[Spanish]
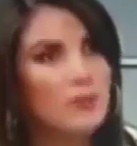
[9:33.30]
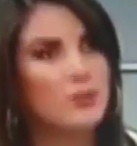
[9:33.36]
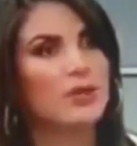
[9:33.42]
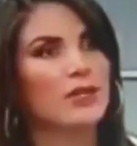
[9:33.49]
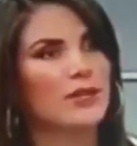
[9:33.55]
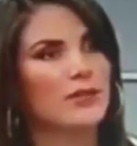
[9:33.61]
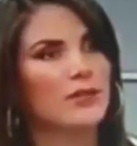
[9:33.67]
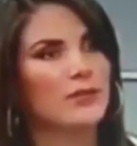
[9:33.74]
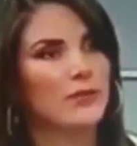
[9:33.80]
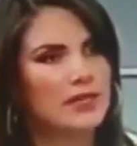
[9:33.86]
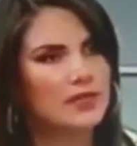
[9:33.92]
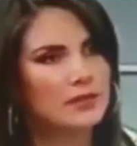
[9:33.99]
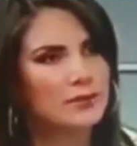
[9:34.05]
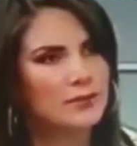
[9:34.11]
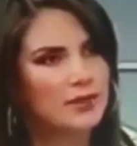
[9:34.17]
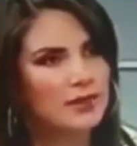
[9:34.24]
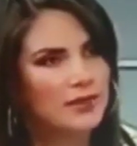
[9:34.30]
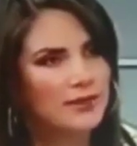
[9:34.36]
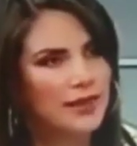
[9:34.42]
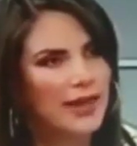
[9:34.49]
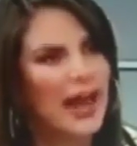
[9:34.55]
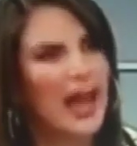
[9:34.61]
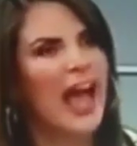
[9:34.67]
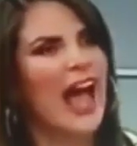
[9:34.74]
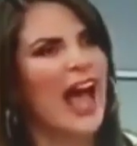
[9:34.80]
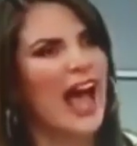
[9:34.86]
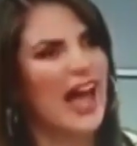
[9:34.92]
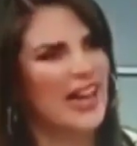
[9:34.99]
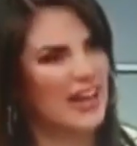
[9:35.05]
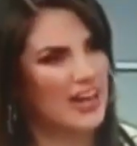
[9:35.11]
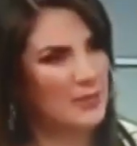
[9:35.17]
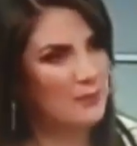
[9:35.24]
y porque el país va a saber
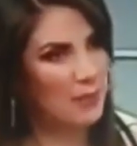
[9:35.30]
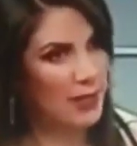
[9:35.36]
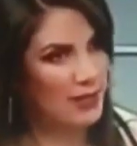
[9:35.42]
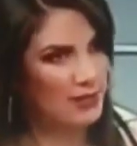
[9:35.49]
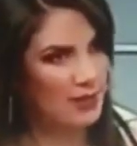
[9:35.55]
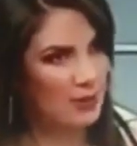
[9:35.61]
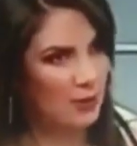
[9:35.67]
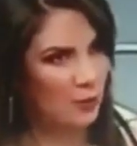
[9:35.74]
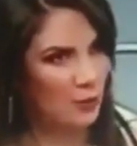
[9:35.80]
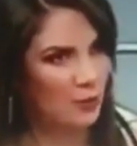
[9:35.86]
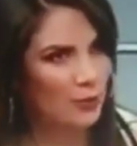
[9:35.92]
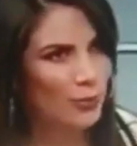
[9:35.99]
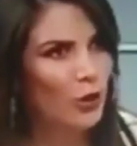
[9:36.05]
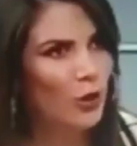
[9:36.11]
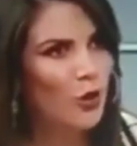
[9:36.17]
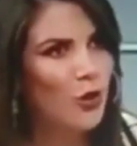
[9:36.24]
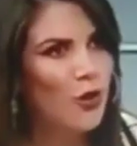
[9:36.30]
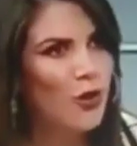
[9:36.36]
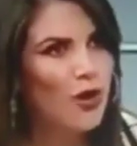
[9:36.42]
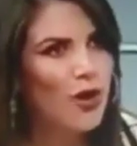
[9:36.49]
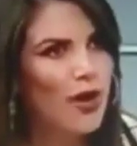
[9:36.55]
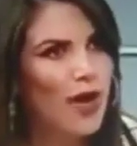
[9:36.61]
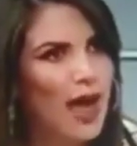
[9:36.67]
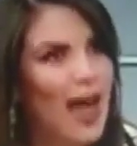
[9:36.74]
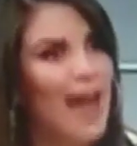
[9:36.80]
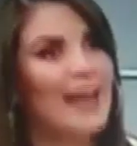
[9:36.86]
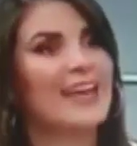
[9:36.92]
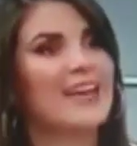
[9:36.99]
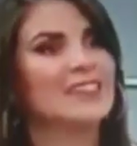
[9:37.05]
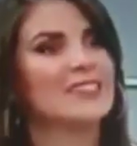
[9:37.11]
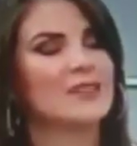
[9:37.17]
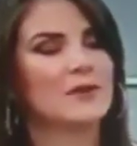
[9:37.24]
a qué prensa compró,
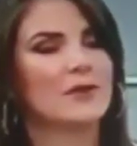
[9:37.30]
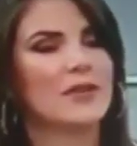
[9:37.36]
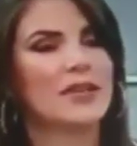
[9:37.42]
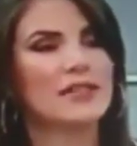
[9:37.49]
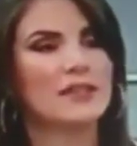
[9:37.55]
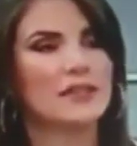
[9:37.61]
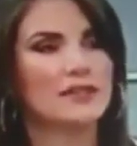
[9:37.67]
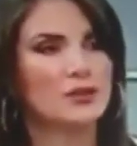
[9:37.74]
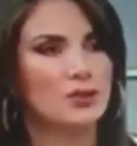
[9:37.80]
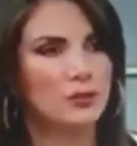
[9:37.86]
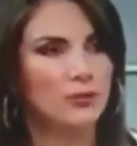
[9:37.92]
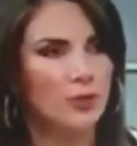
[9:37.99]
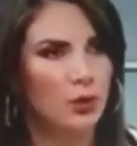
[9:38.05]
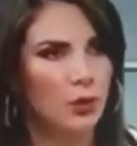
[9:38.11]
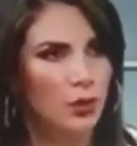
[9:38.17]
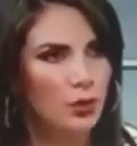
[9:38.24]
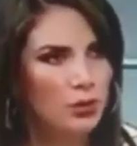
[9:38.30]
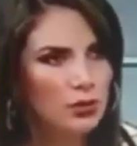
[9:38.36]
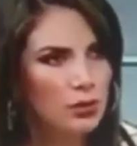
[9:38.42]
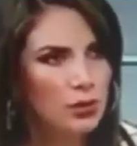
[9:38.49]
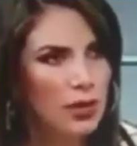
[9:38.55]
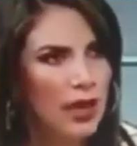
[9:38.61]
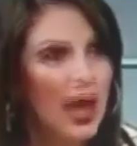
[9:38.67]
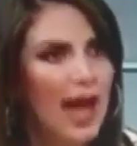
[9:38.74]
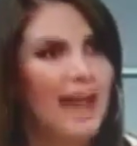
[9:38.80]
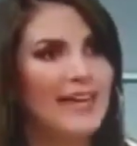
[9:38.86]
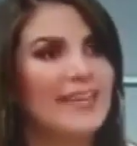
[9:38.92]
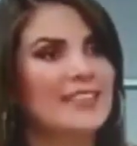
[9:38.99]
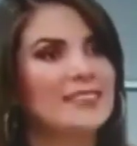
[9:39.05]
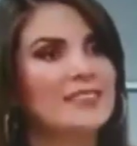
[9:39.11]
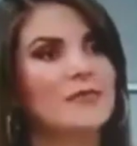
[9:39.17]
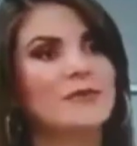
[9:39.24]
a qué asambleístas compró, a
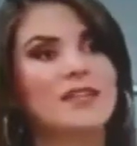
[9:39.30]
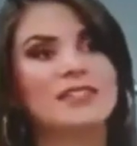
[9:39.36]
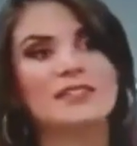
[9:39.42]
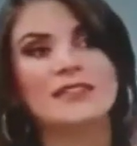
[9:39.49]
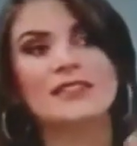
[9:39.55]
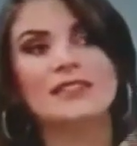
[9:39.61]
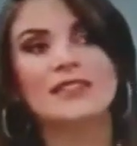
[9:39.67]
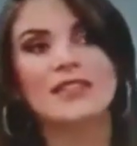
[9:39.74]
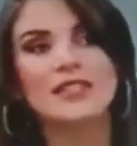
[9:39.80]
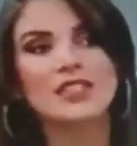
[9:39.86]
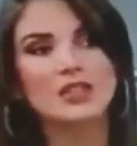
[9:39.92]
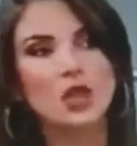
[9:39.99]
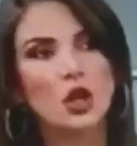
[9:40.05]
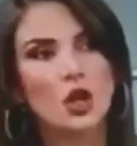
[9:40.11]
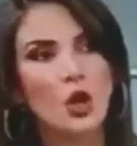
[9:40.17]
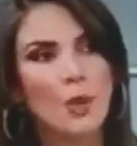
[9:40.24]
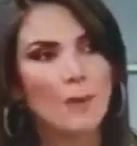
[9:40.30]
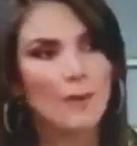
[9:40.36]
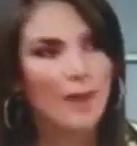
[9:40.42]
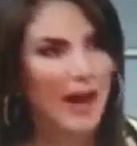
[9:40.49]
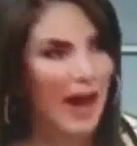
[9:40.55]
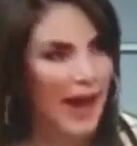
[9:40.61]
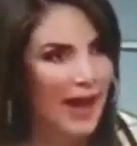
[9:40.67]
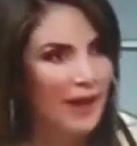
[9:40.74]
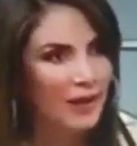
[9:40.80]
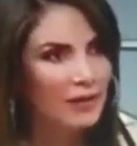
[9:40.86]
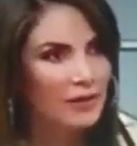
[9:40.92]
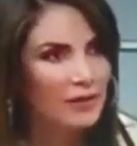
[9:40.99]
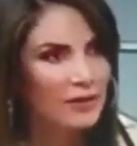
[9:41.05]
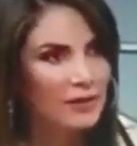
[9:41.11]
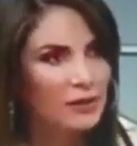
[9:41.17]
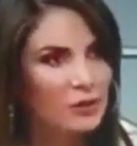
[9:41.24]
qué asambleístas quiso comprar,
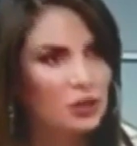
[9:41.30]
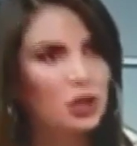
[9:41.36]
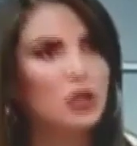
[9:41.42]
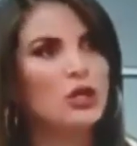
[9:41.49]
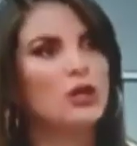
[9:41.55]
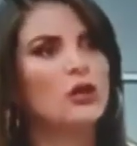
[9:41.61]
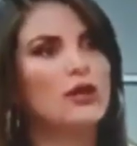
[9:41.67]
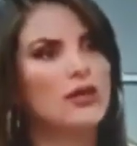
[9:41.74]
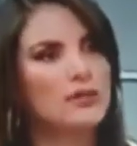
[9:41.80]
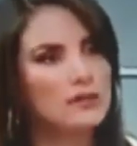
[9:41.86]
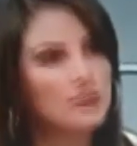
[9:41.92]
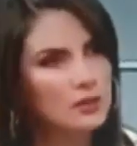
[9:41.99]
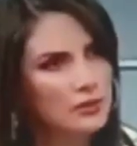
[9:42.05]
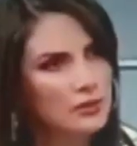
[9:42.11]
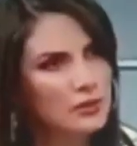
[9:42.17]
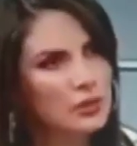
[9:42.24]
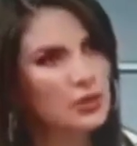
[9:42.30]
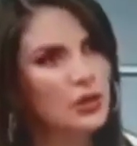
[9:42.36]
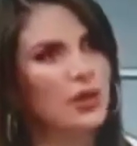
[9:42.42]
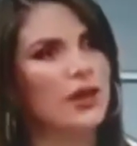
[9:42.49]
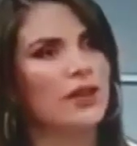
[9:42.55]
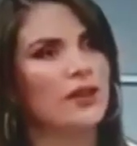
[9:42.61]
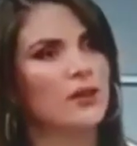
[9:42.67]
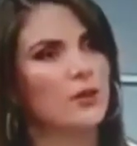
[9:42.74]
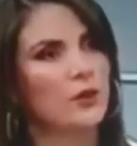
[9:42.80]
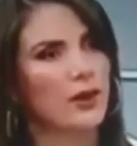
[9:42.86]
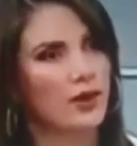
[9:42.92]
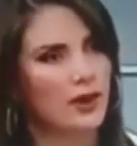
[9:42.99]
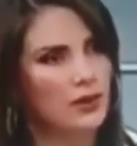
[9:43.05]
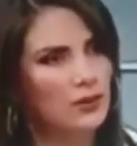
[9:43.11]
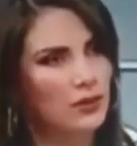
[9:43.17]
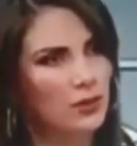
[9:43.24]
todo eso yo he ido
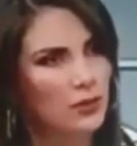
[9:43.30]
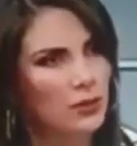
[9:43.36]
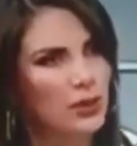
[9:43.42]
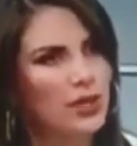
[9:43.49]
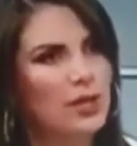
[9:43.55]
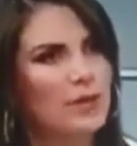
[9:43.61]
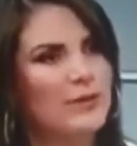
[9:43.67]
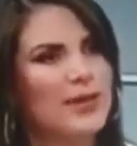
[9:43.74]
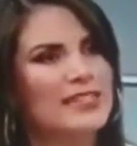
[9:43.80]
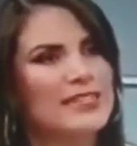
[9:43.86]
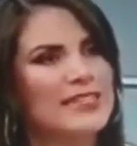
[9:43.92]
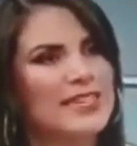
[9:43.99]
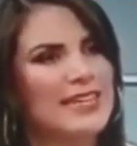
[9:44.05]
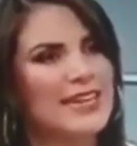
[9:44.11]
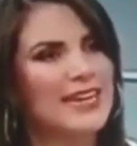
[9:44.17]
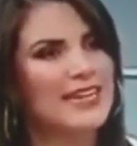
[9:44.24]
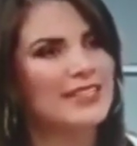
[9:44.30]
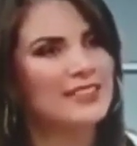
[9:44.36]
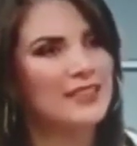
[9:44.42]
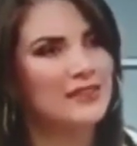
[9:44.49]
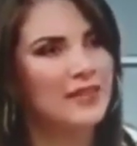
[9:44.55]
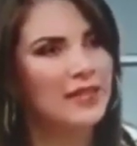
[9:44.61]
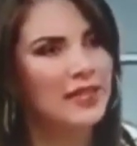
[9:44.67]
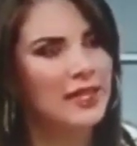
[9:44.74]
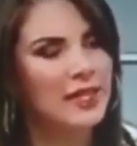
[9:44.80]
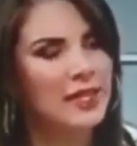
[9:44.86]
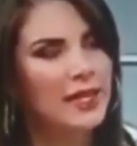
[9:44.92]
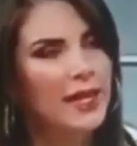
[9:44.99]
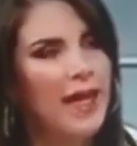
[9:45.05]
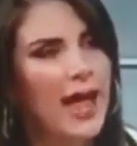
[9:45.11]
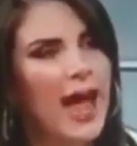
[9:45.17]
guardando, porque el país tiene que saber